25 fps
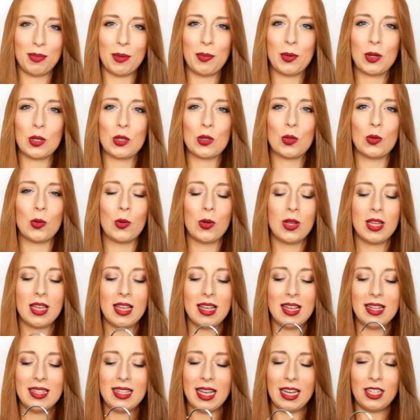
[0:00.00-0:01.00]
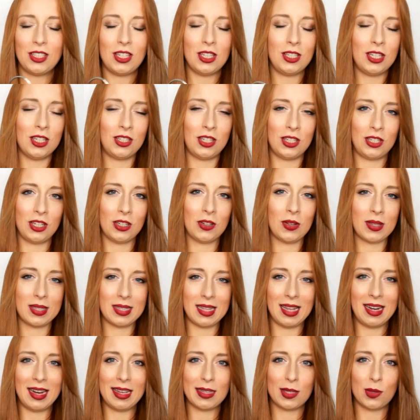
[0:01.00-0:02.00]
Po prostu tak się cieszę, że go
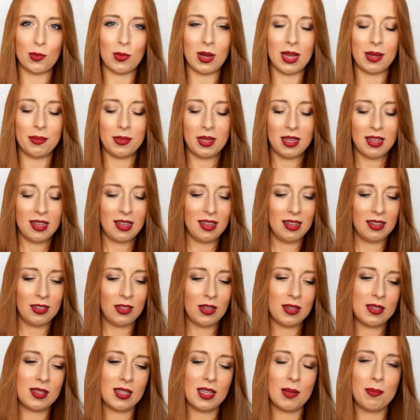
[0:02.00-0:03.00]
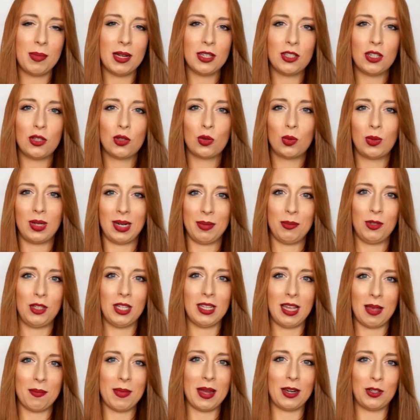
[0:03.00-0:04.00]
znalazłam. To jest chyba rzecz, która mi
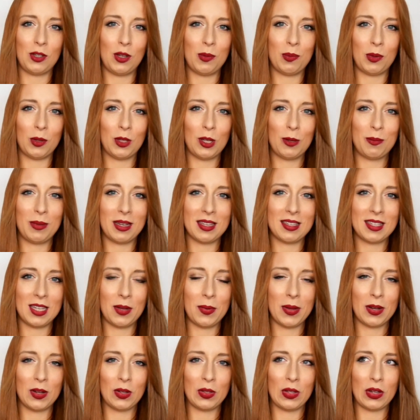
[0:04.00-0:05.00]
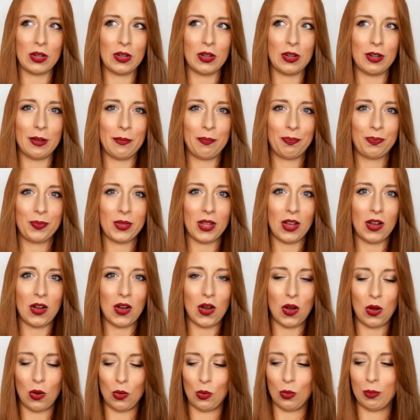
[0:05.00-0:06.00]
się najbardziej podoba z całego tego
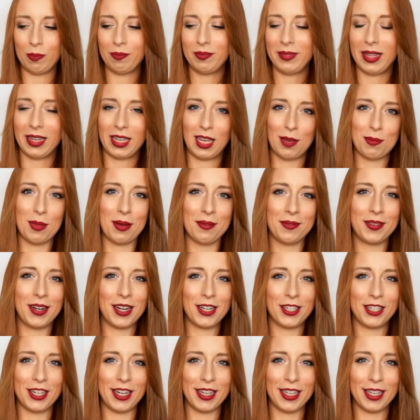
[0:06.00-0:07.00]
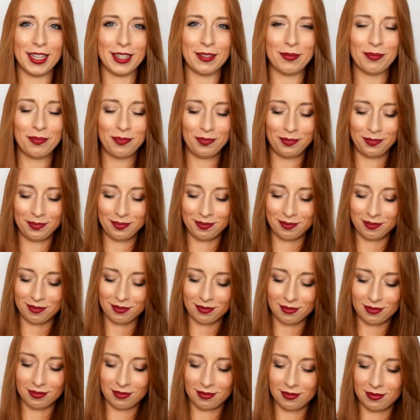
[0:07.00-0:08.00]
holu. Takie mam wrażenie.
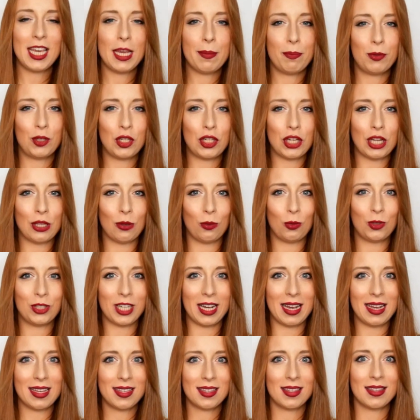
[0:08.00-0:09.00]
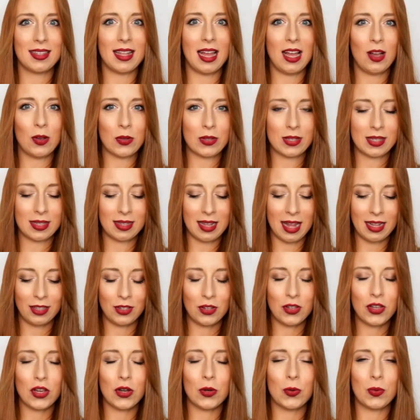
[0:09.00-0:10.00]
I przyszedł czas na
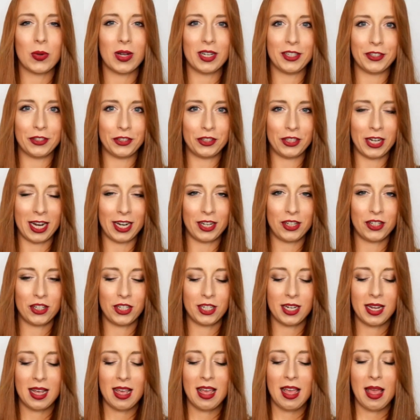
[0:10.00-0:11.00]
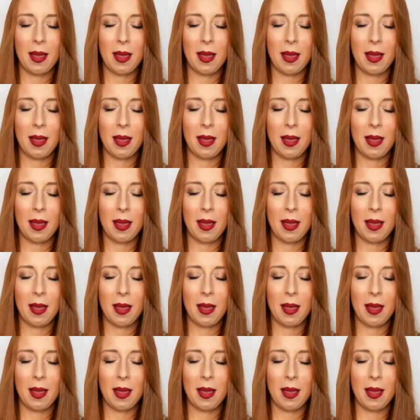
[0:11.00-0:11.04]
ostatnią rzecz.